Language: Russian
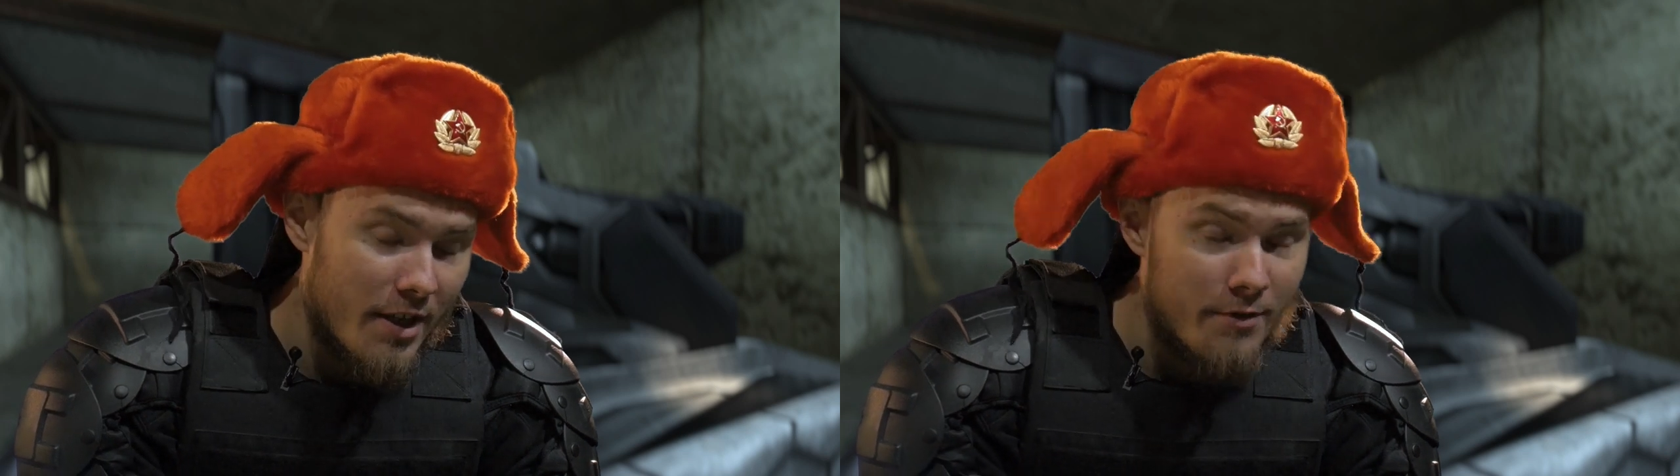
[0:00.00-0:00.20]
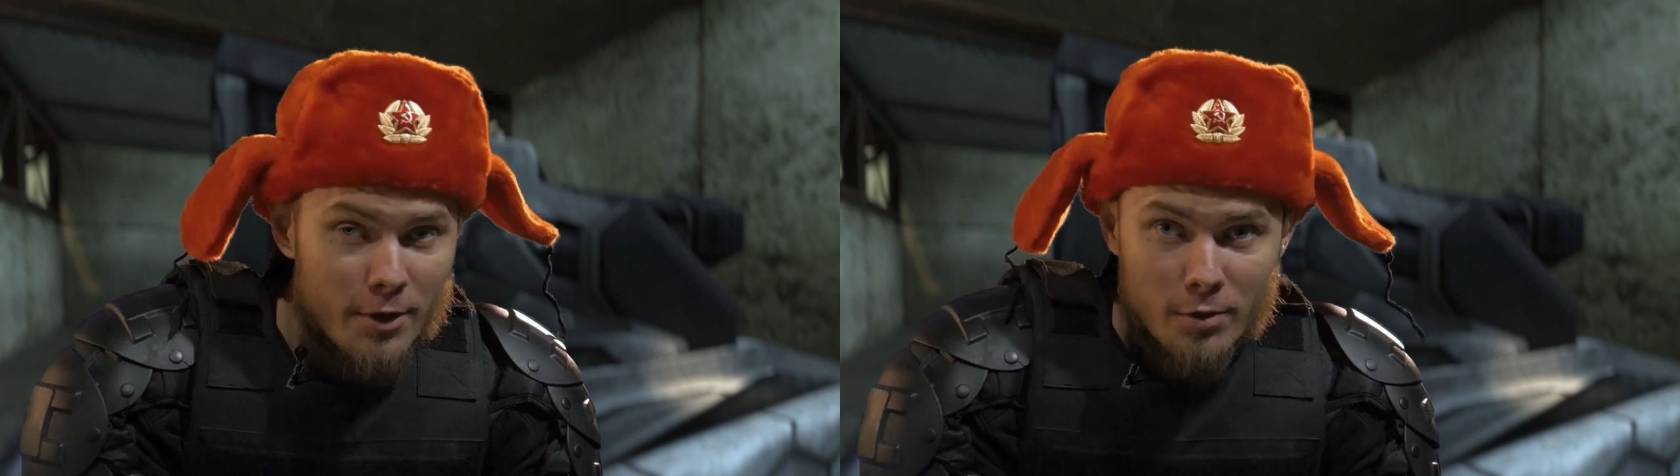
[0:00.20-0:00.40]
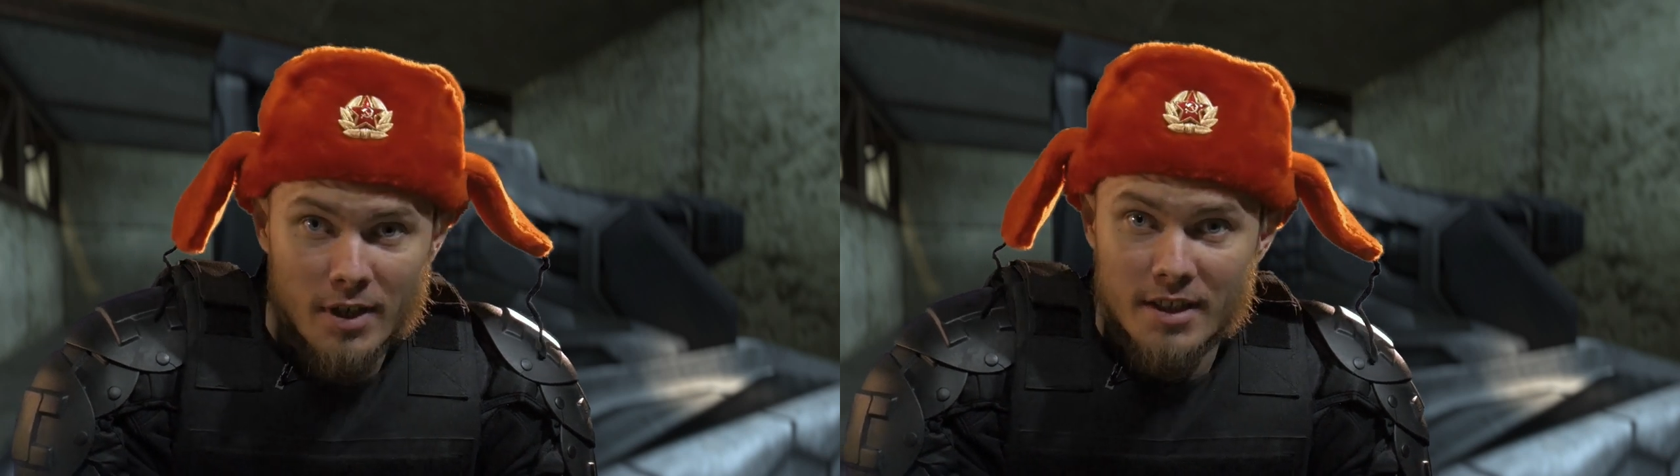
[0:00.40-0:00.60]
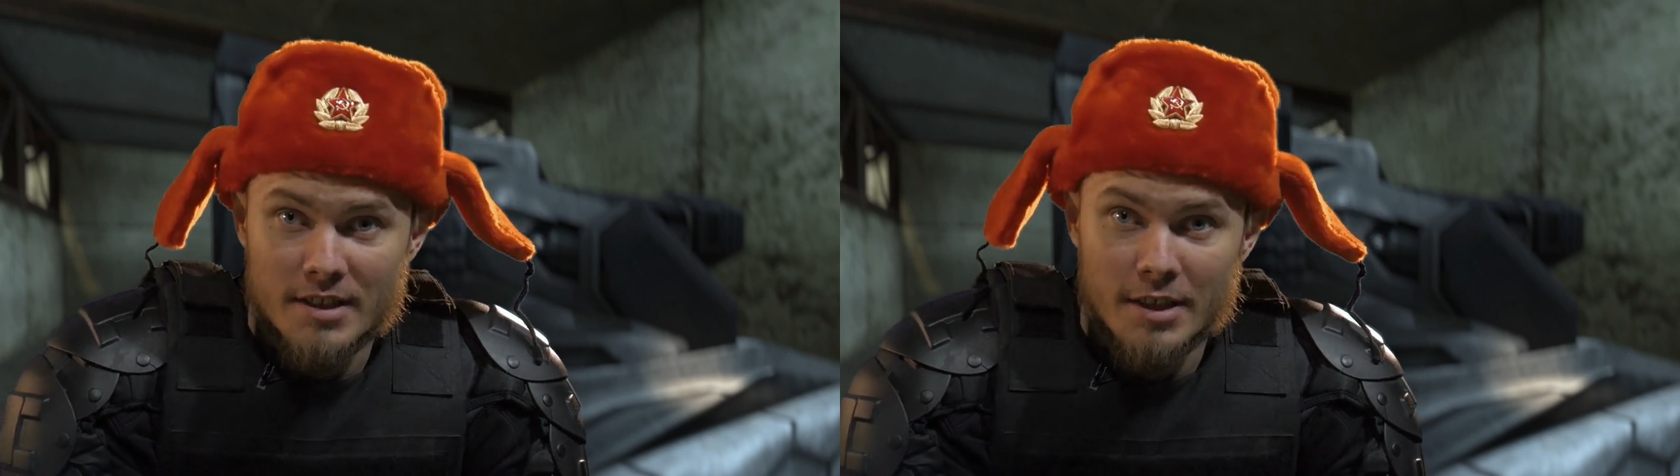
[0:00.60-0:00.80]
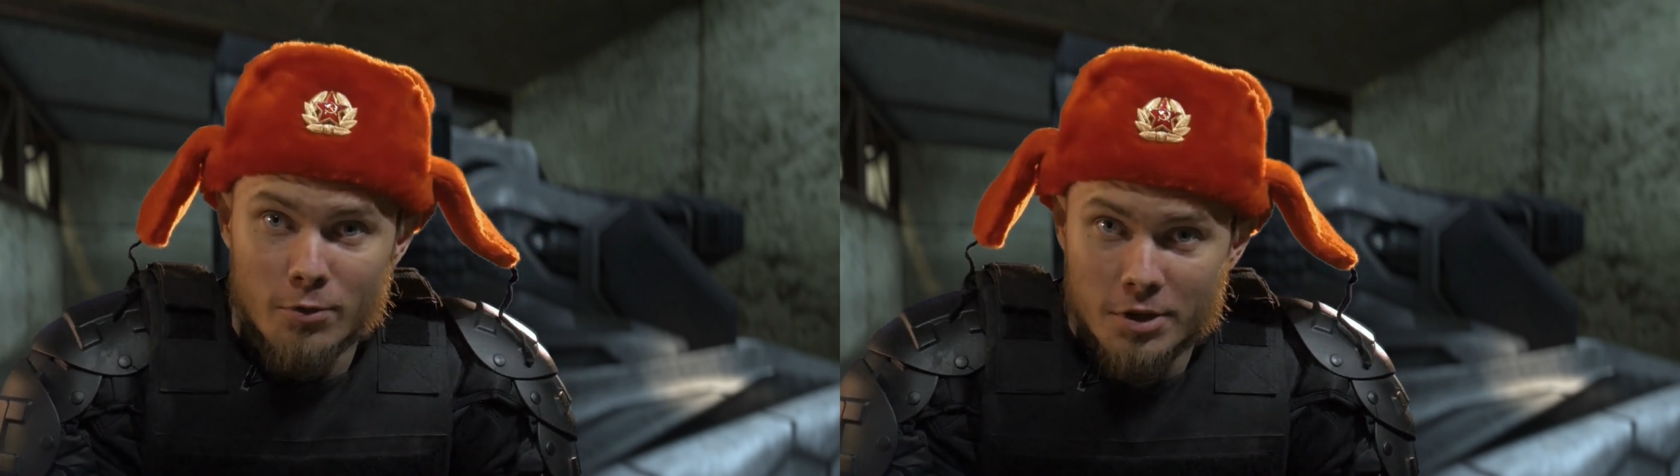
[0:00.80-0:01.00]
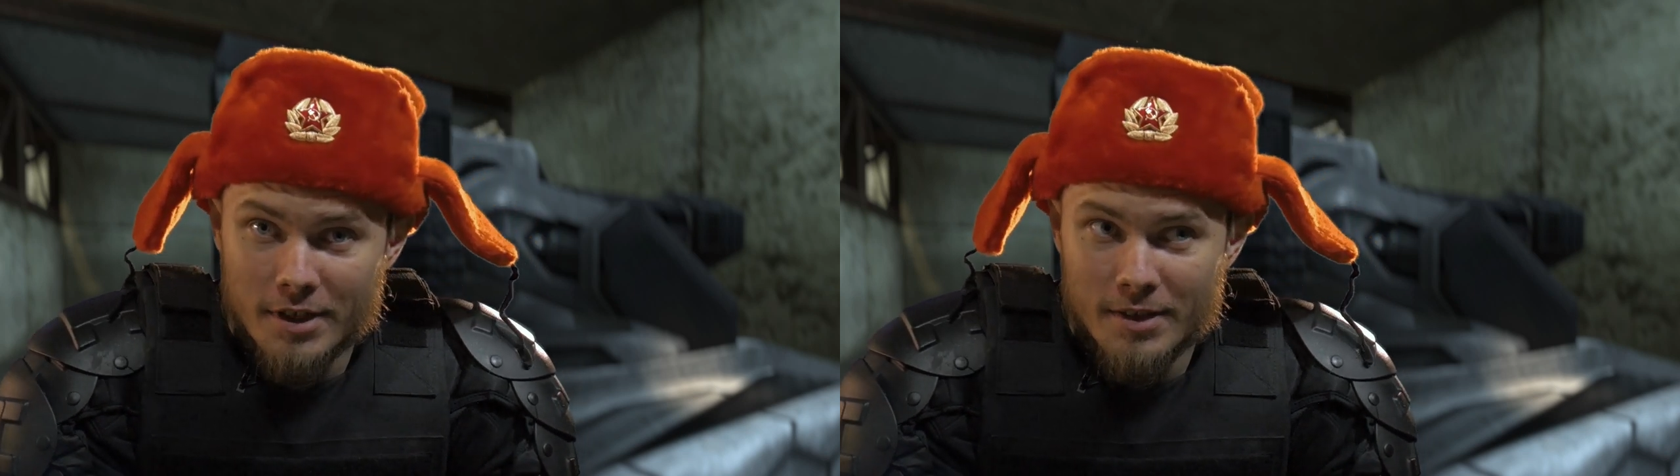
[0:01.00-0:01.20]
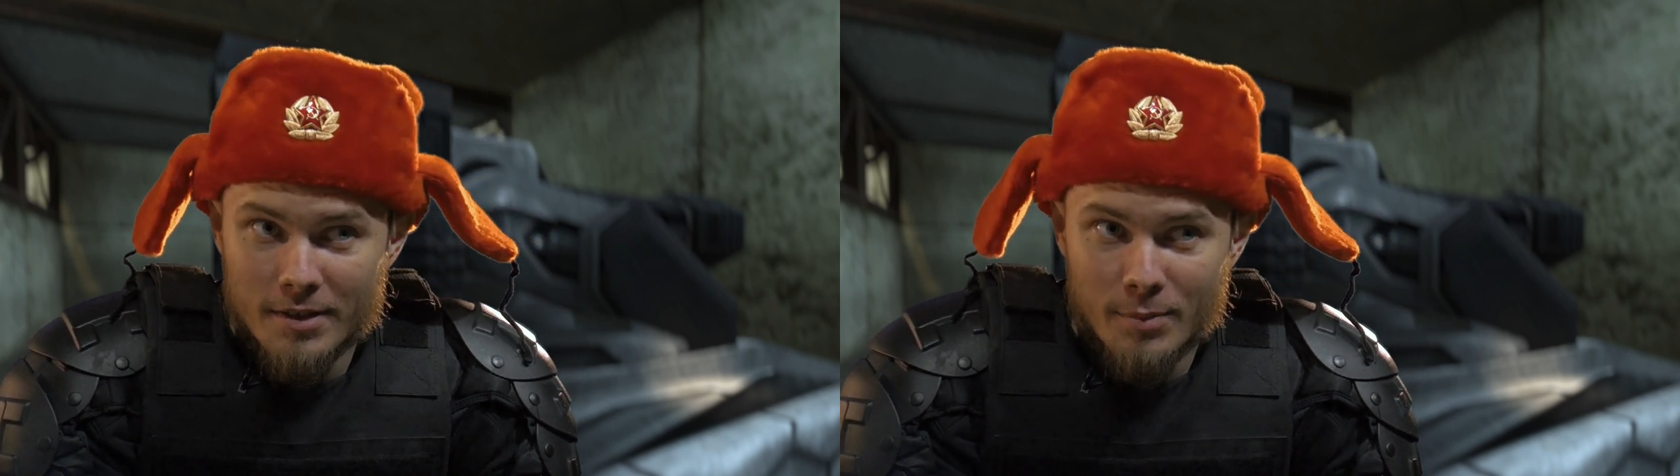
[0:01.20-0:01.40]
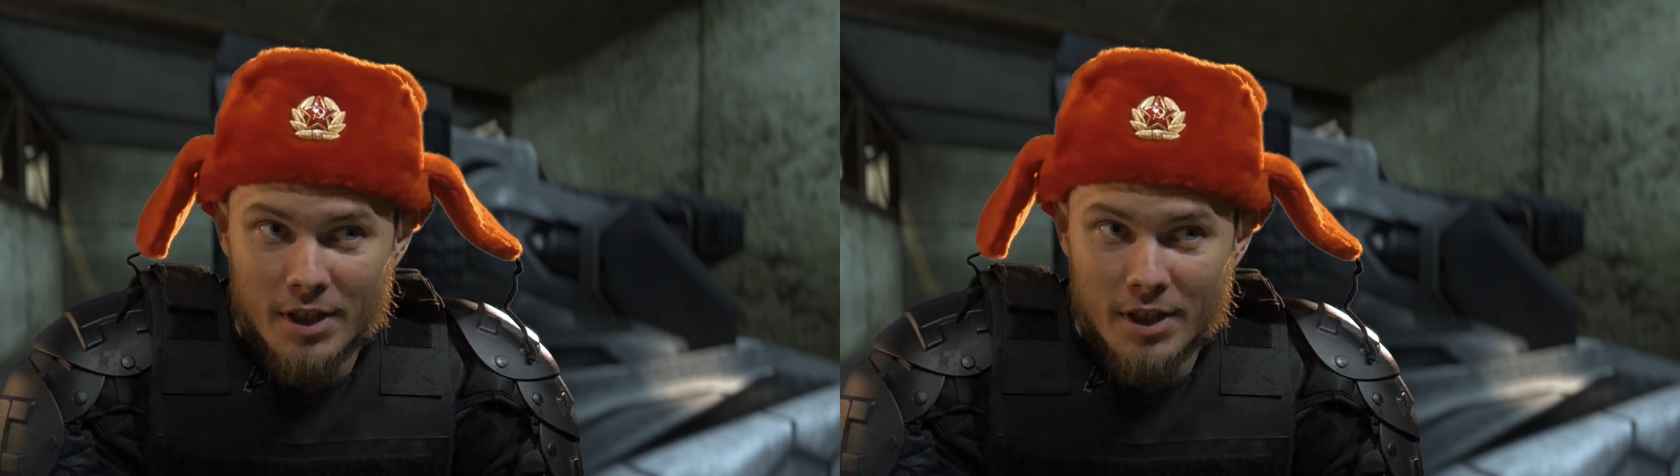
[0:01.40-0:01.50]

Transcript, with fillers: моя виртуальная девушка,